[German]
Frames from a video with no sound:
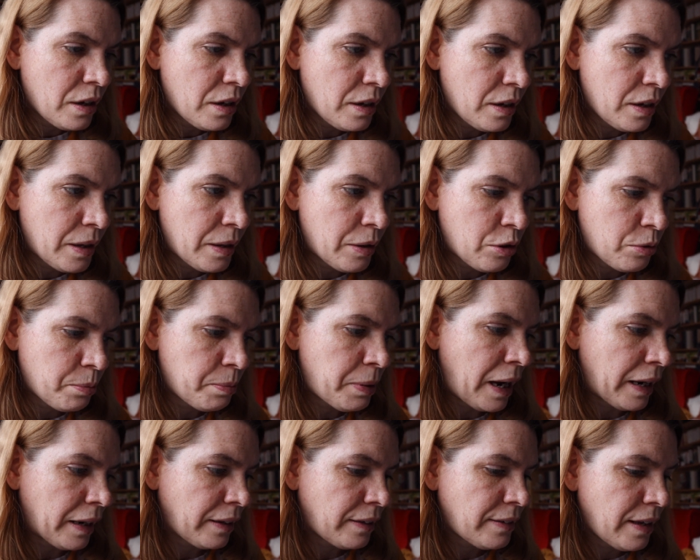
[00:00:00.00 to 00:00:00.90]
Äh, und ein
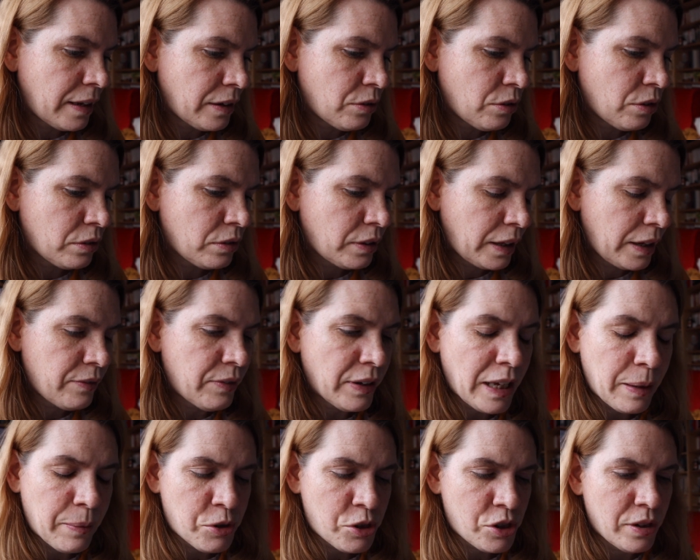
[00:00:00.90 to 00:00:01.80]
paar andere Sachen noch drehen, weil
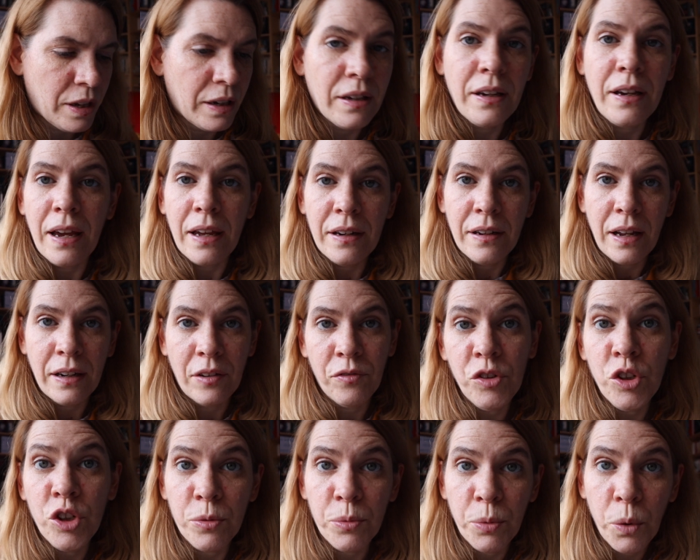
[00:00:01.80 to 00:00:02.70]
ich habe schon lange keine anderen
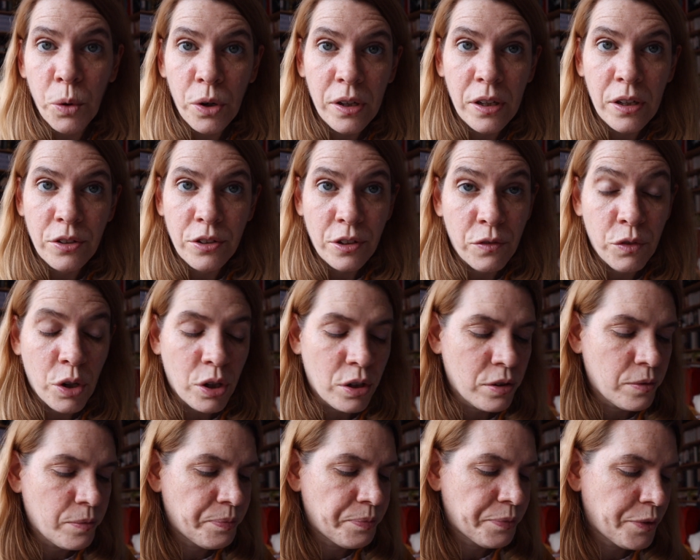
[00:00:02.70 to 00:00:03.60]
Videos mehr hochgeladen, außer
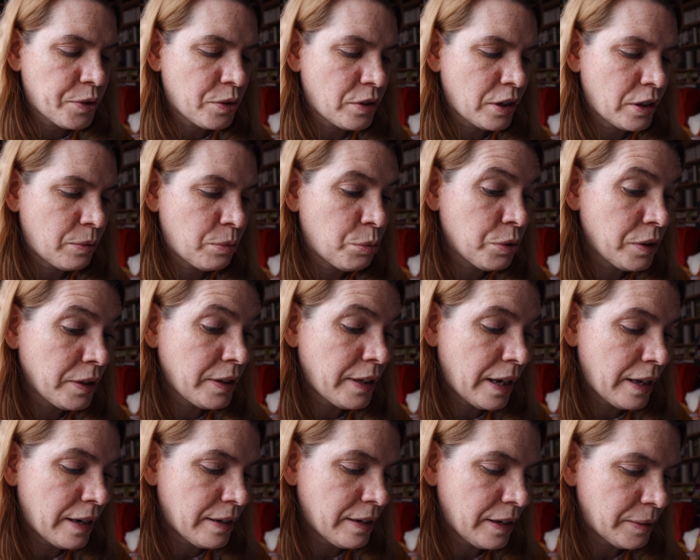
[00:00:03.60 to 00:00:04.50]
Vlogs. Und das muss ich
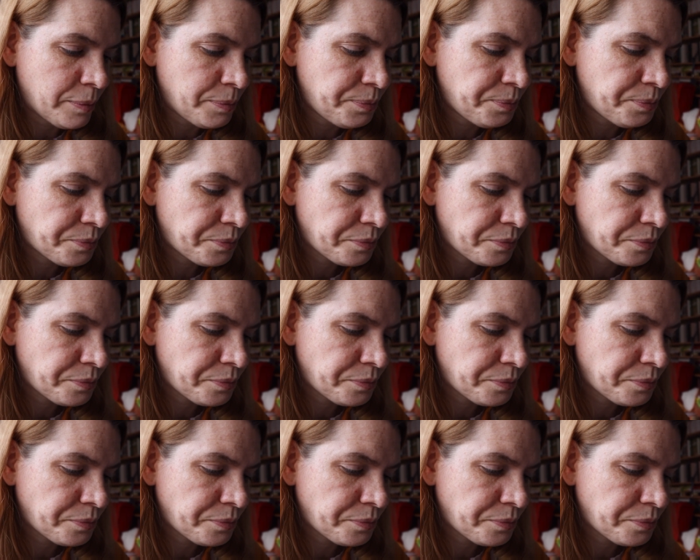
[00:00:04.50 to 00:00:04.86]
ändern.